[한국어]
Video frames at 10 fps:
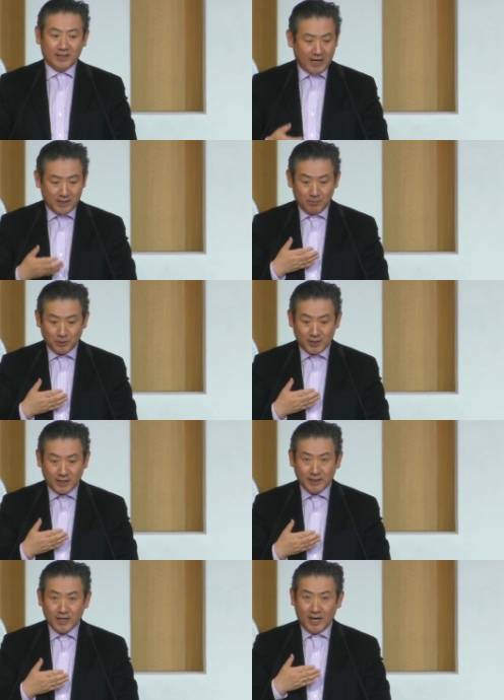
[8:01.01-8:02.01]
나를 본
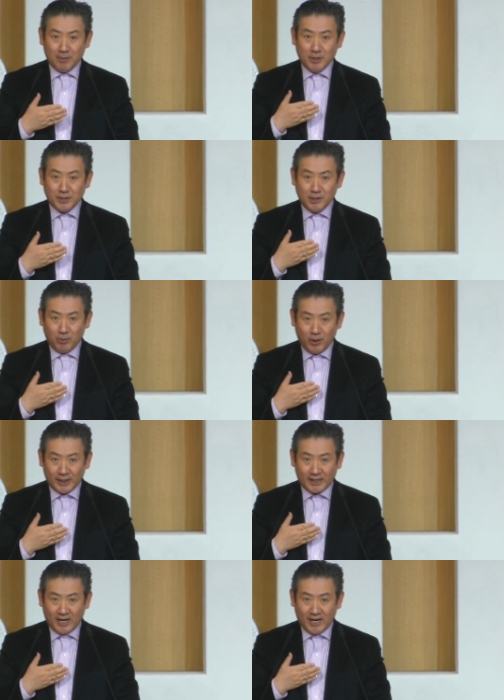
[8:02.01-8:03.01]
자는 아버지를
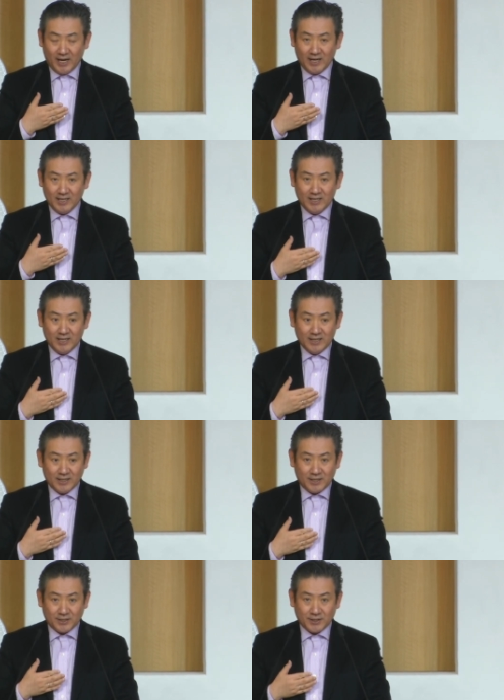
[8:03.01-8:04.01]
보았다.
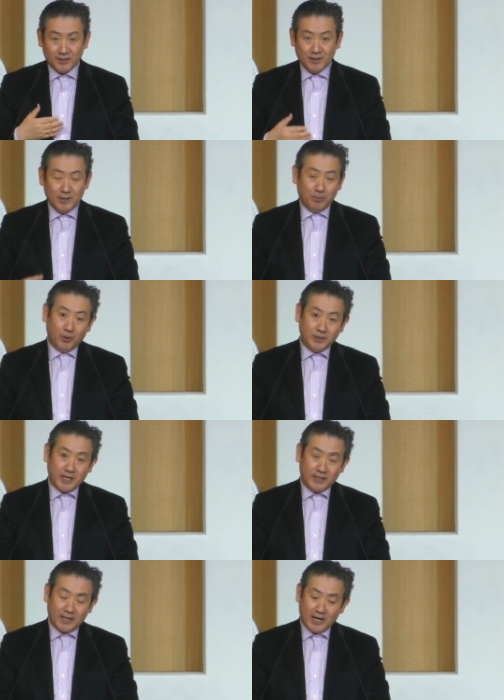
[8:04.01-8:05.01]
그래서
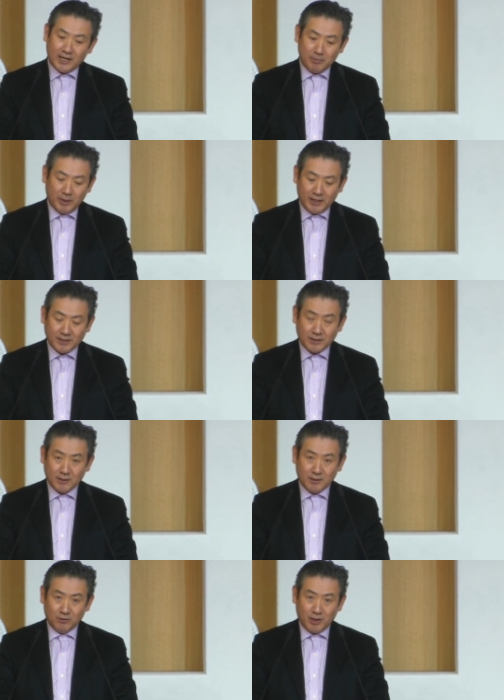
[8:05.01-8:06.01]
보이지 않는 하나님에
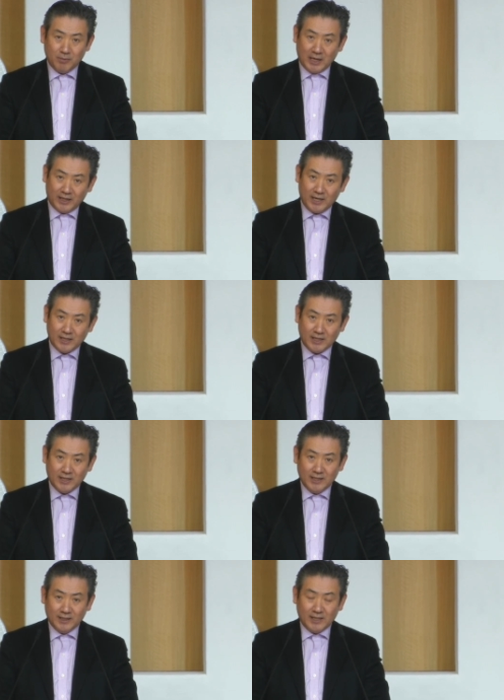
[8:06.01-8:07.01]
대해서 우리는 막연한
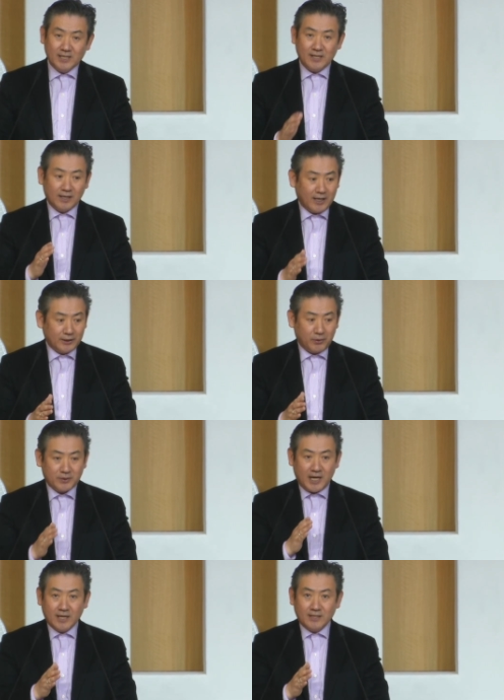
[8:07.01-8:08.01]
내
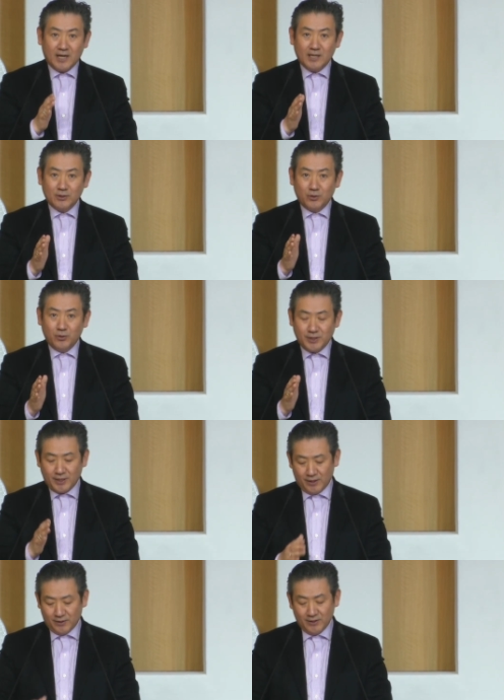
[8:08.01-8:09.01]
생각대로 상상할 수도
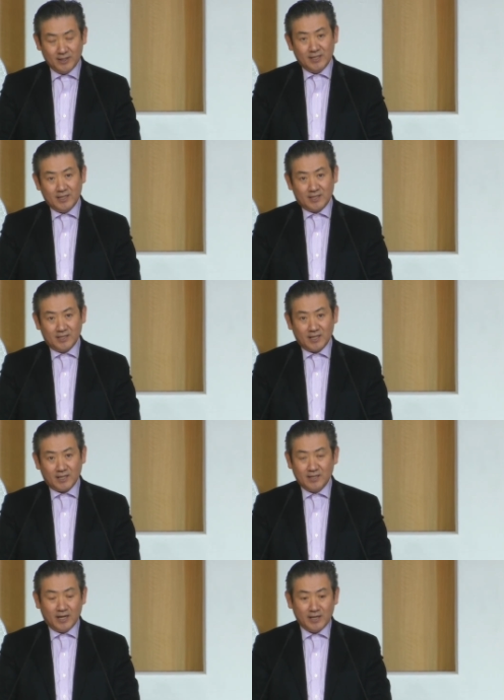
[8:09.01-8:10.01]
있어요.
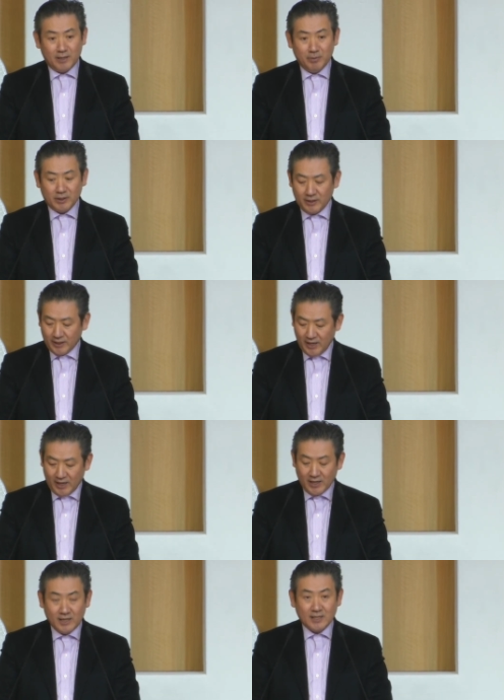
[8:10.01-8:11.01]
그러나 그 하나님은
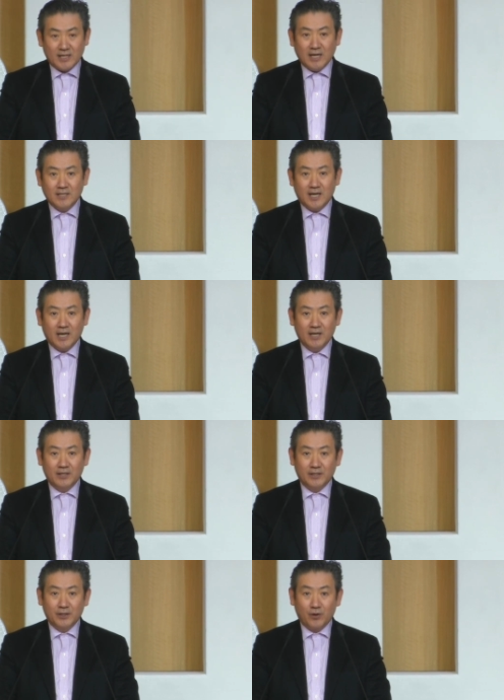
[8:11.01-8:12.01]
그렇게
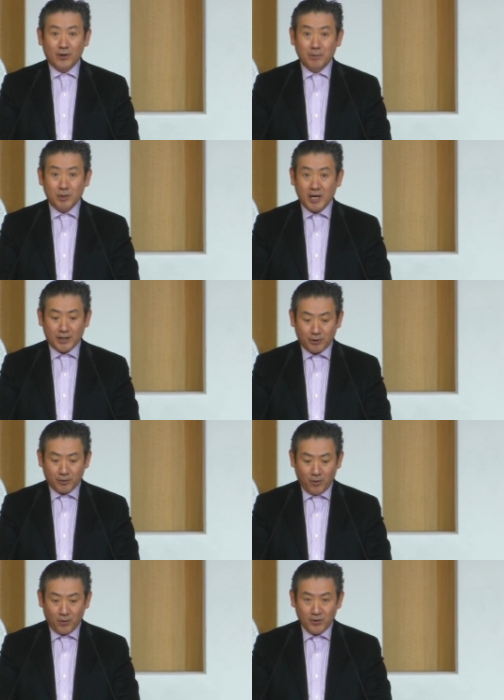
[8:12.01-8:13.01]
상상의 어떤 결과물이
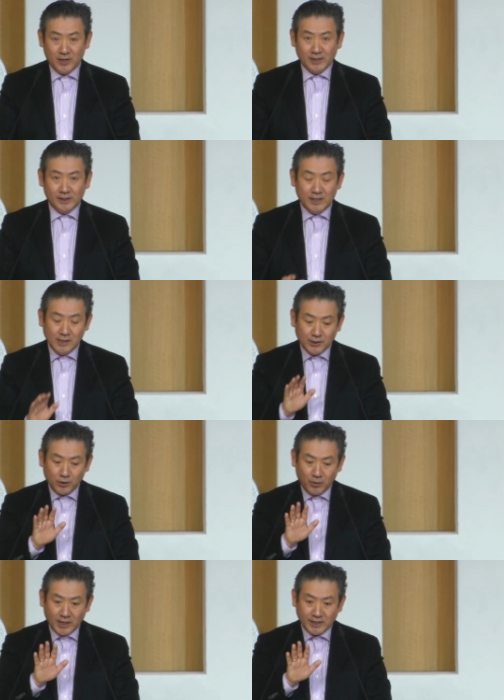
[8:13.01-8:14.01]
아니고
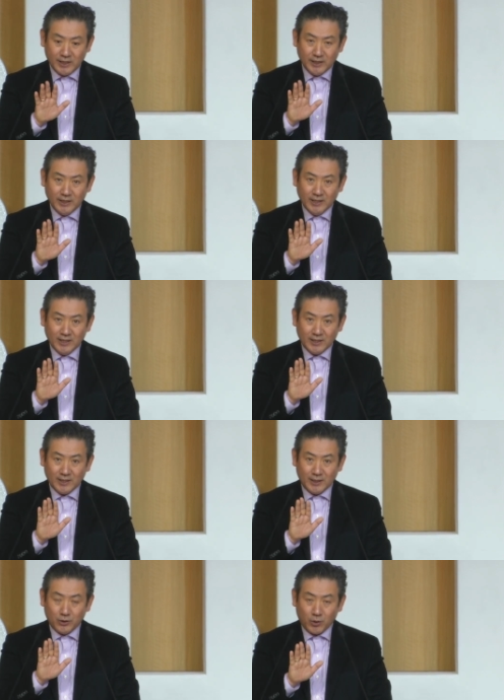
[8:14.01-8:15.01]
실존하시는
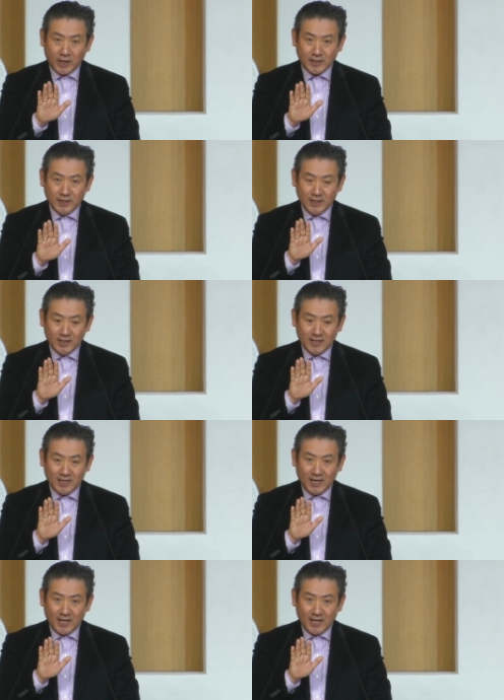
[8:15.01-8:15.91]
지존하신